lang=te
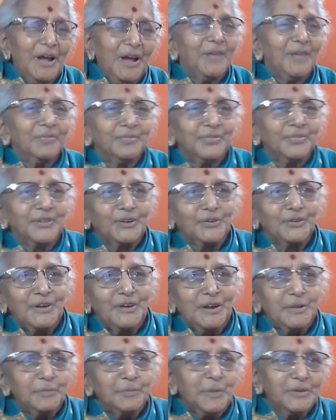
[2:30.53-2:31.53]
అందరూ
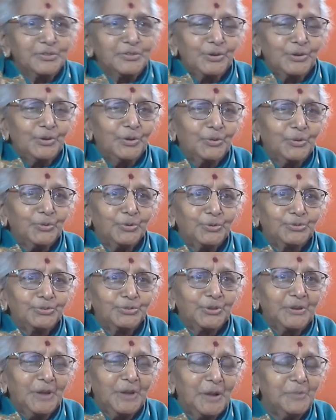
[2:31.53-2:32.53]
వెళ్ళి బస్సుల్లో
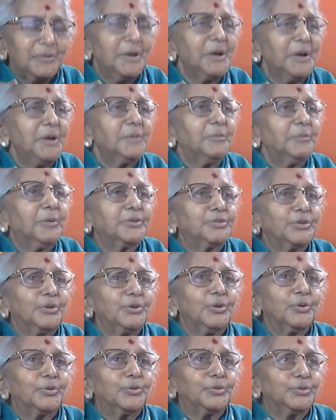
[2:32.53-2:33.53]
కూర్చున్నాం
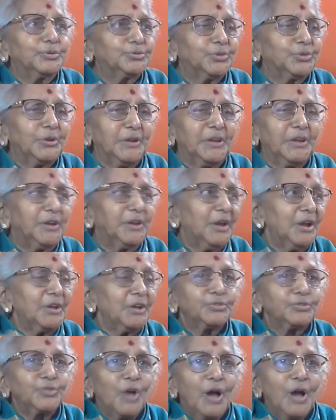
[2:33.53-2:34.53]
బస్సుల్లో కూర్చొని
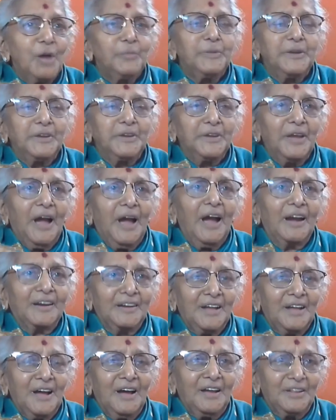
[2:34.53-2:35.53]
స్వామి అక్కడ
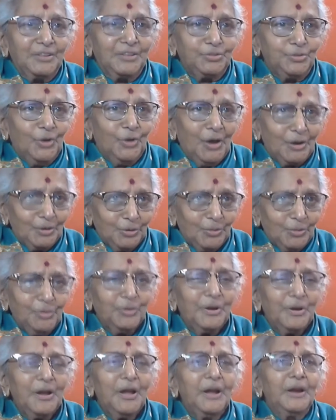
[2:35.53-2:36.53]
హరిద్వార్లో
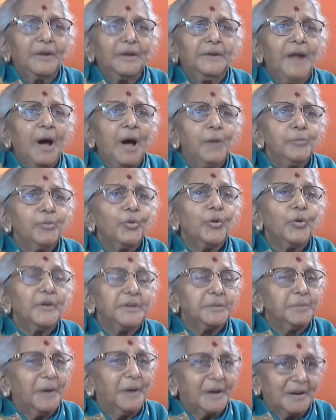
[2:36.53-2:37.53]
డామ్ కోటి
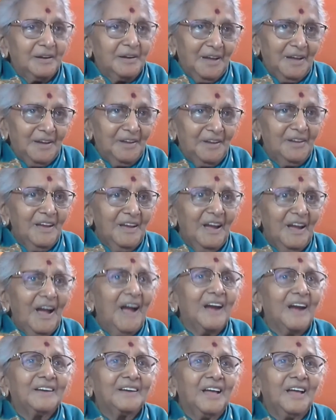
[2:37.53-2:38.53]
బంగ్లా
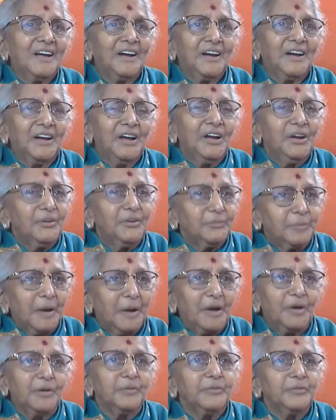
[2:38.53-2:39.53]
అక్కడ
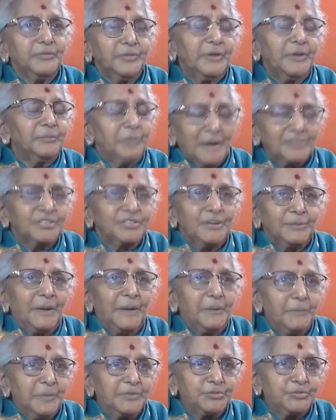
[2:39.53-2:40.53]
బసవ
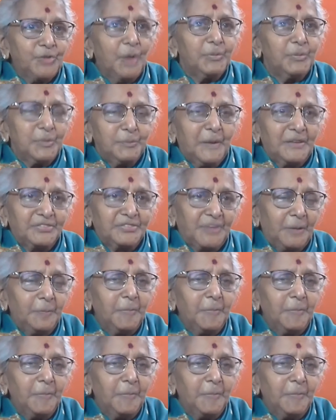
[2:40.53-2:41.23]
స్వామి బస